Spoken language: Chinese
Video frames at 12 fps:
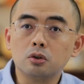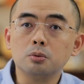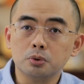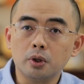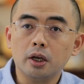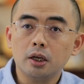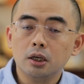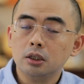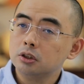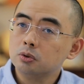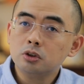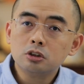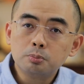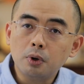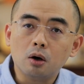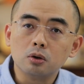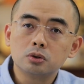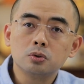对不对？这东西是不
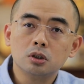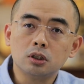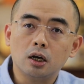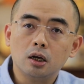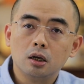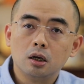好说的。